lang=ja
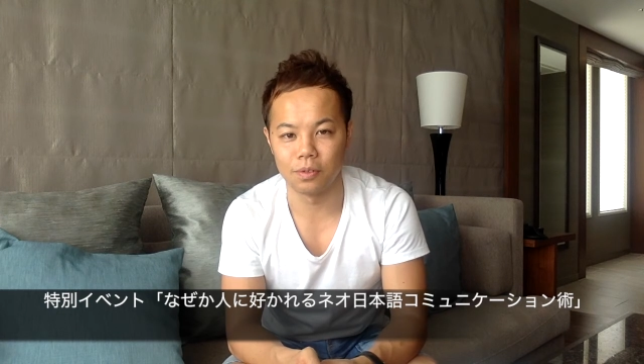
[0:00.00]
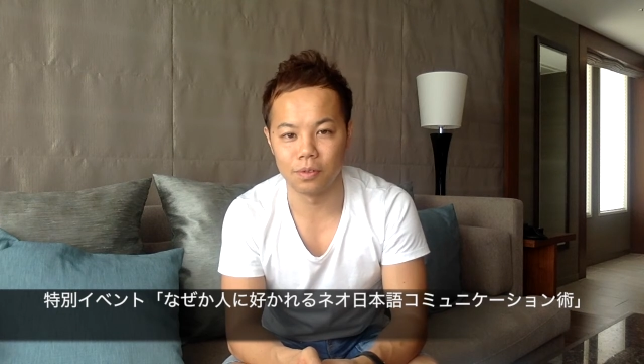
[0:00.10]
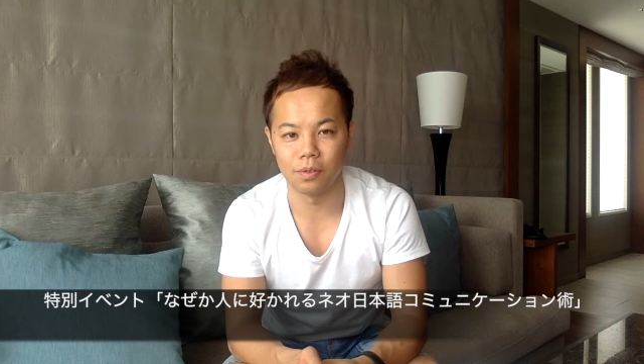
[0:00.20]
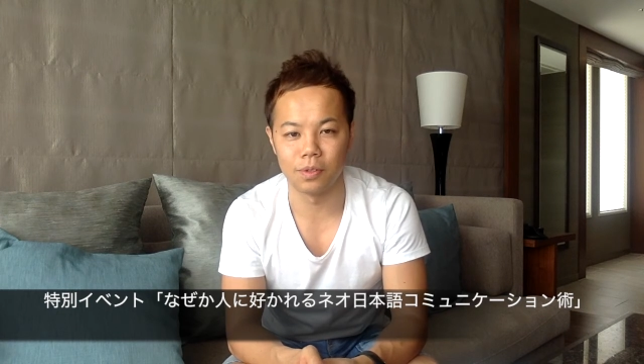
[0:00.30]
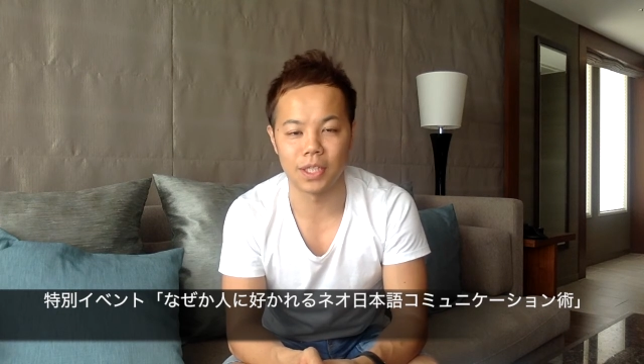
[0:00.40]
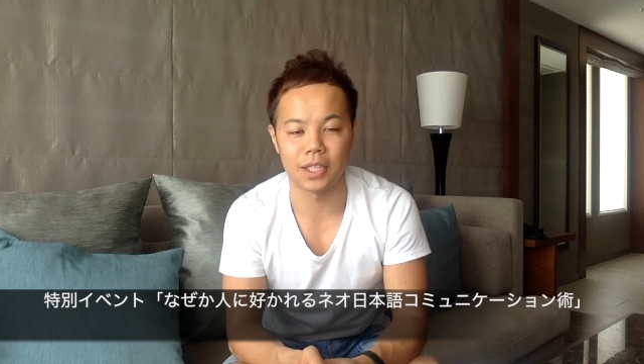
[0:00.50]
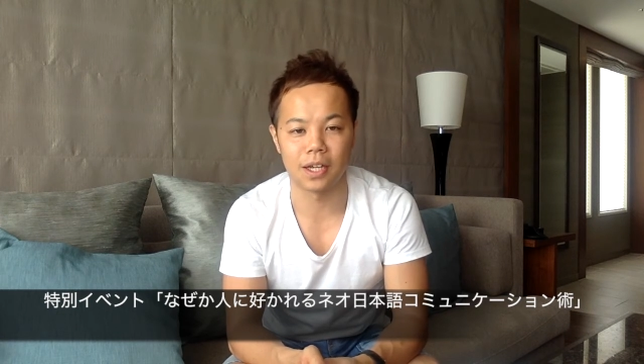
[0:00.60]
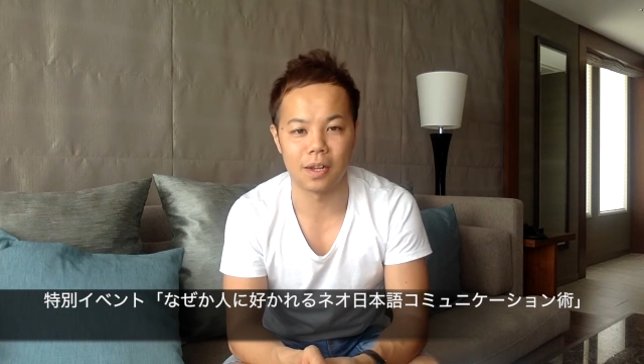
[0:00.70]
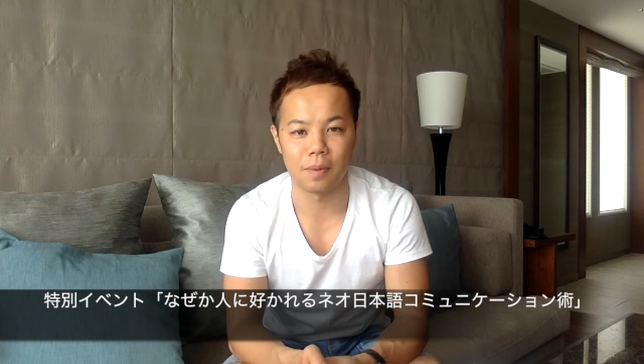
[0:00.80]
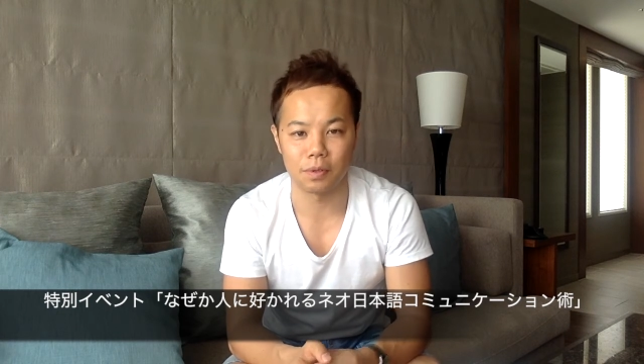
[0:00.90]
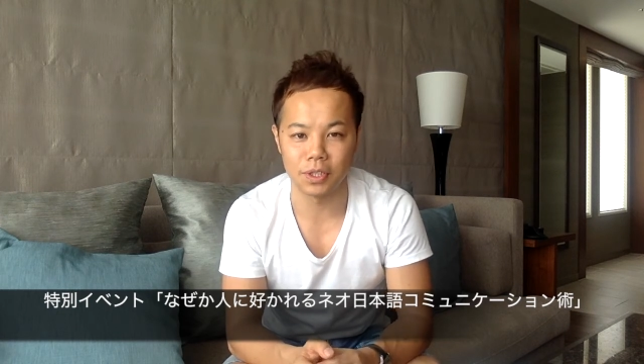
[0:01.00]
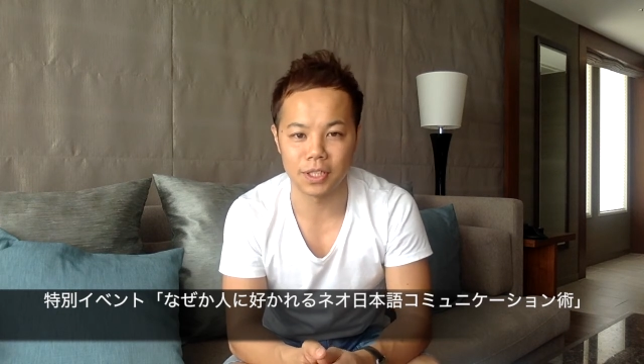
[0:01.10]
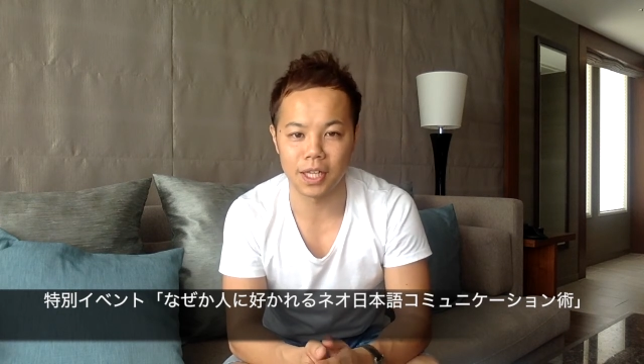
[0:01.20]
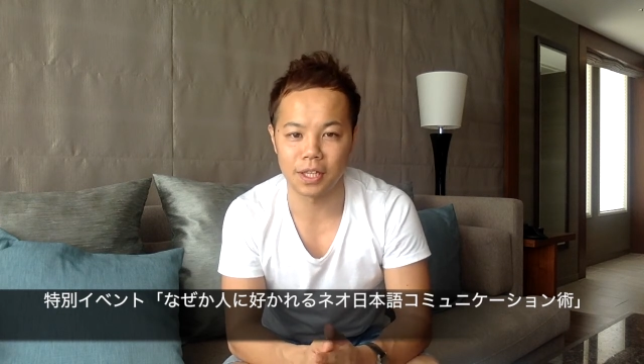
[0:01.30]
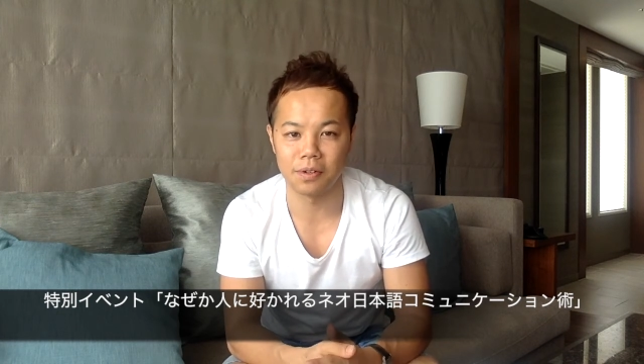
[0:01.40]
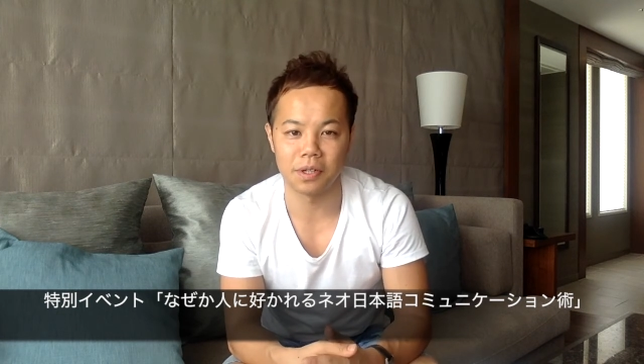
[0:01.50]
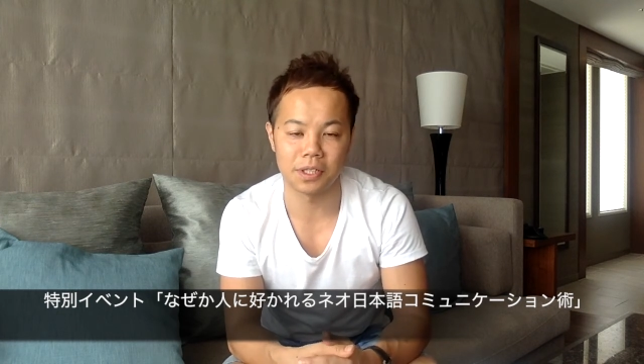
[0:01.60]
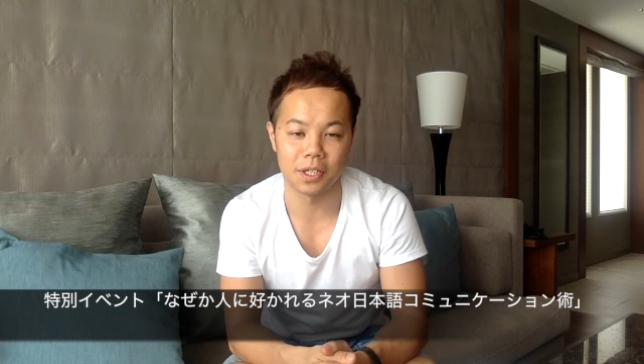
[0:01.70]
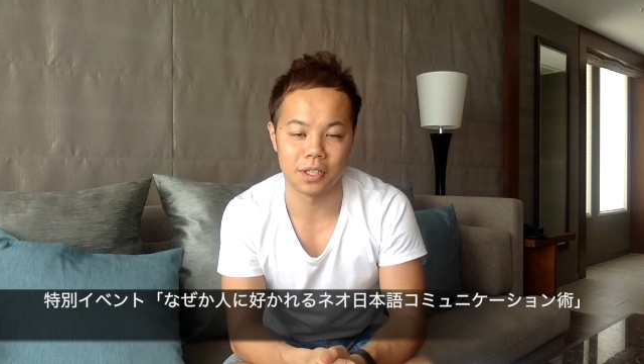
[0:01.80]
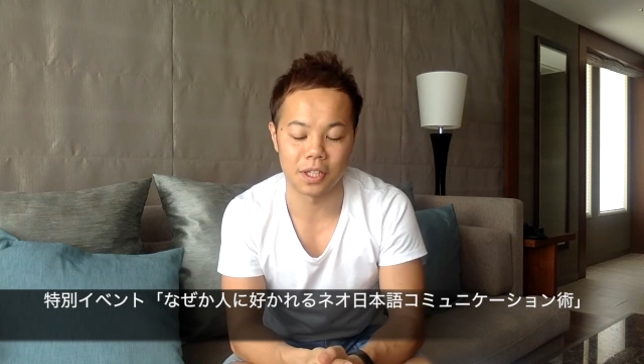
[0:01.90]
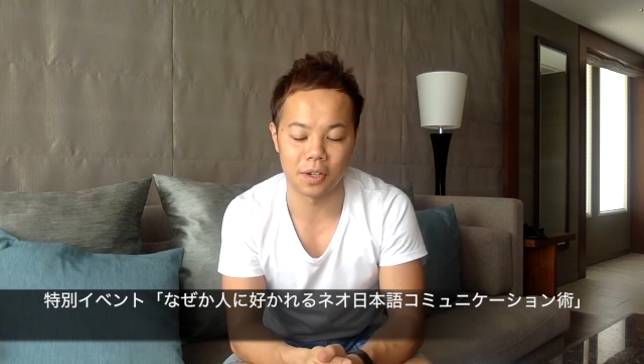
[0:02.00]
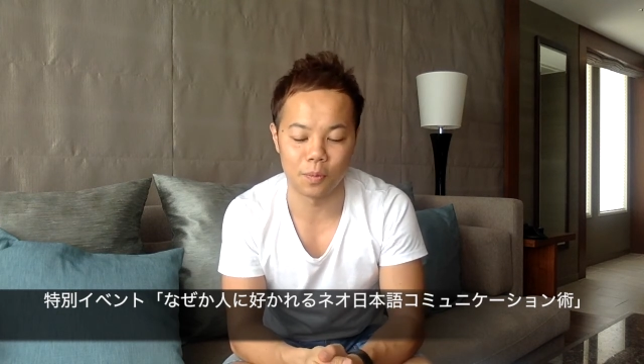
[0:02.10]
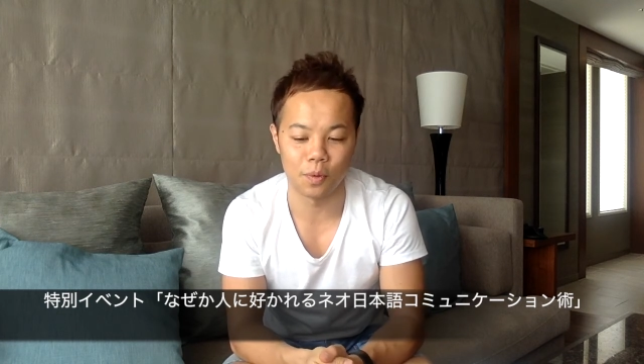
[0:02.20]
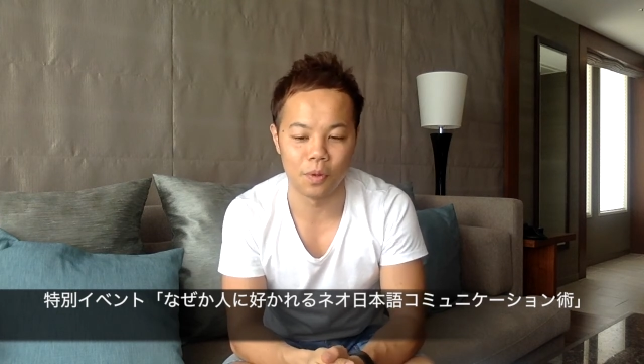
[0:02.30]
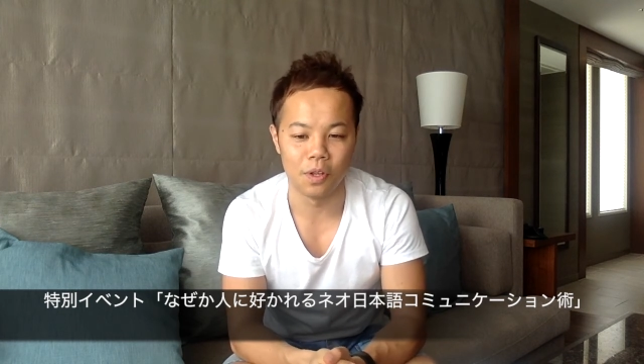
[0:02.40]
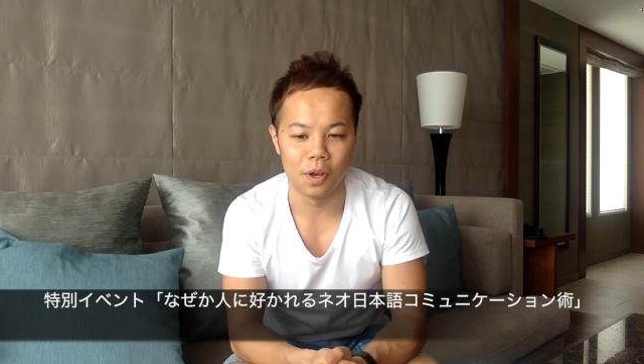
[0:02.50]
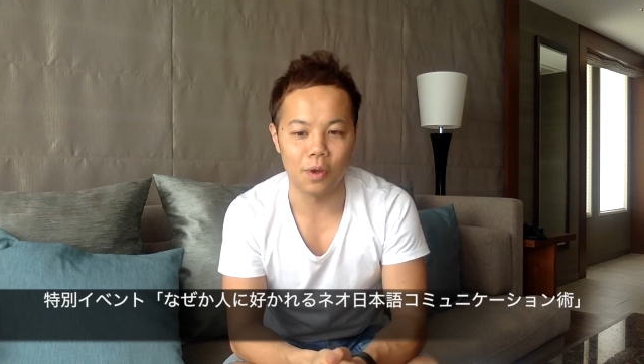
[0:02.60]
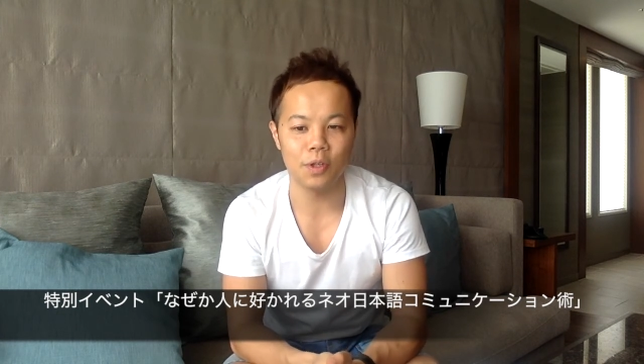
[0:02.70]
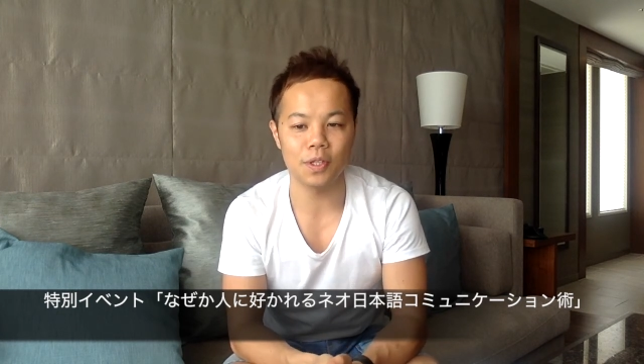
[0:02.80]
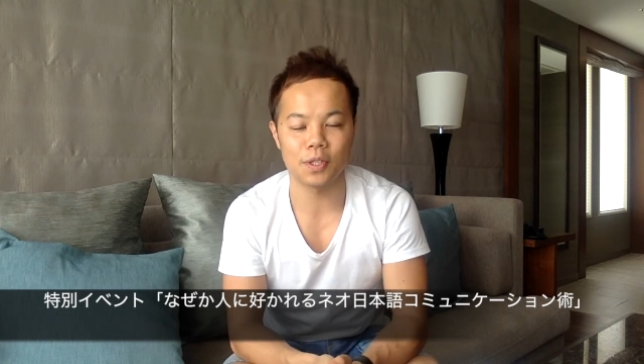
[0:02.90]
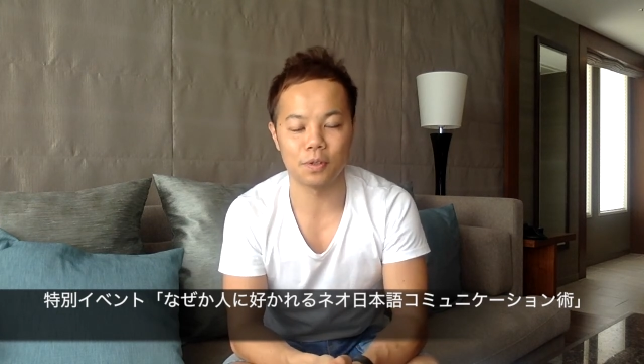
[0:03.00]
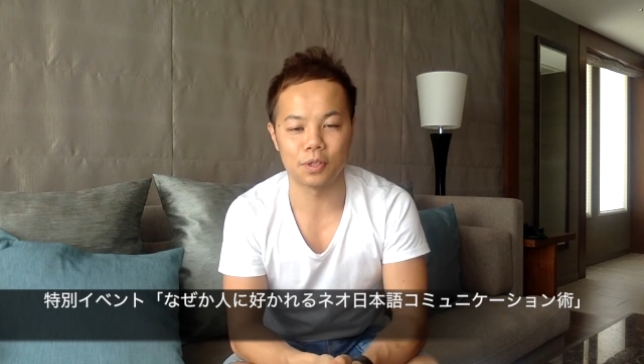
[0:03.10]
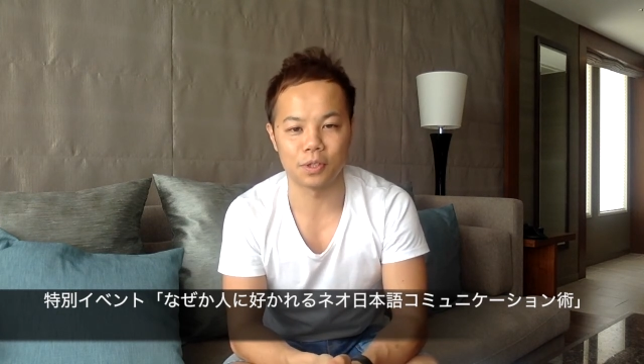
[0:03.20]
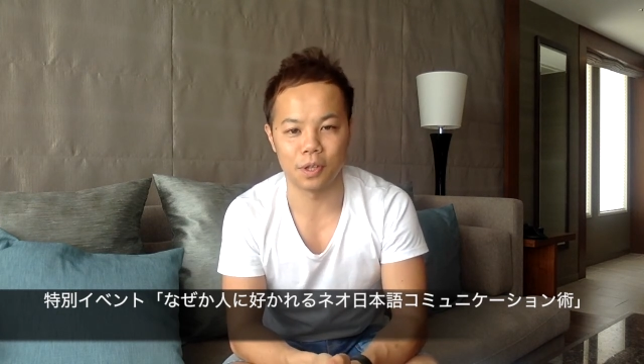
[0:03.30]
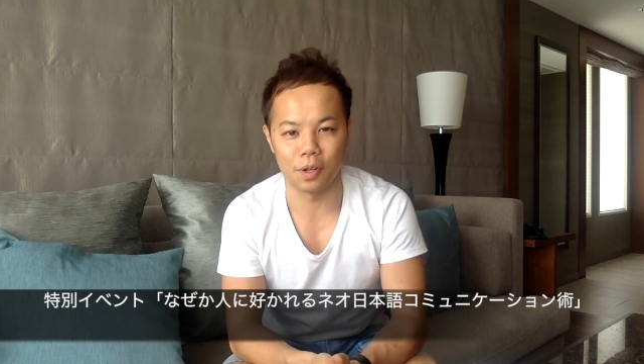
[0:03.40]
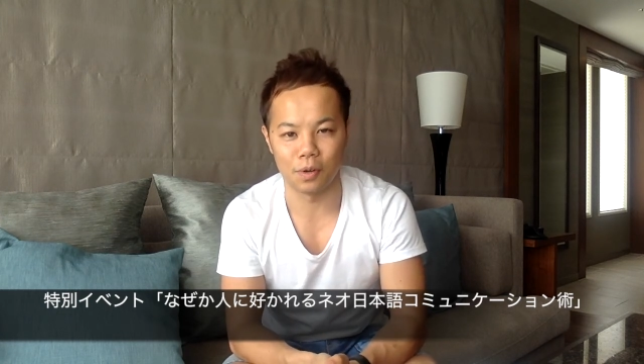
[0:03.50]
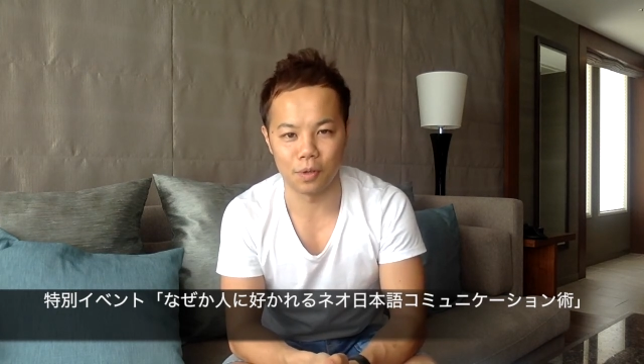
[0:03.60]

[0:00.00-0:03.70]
オーナーさんがね、まあ、これつい最近の話なんですけどもあいいですよっつって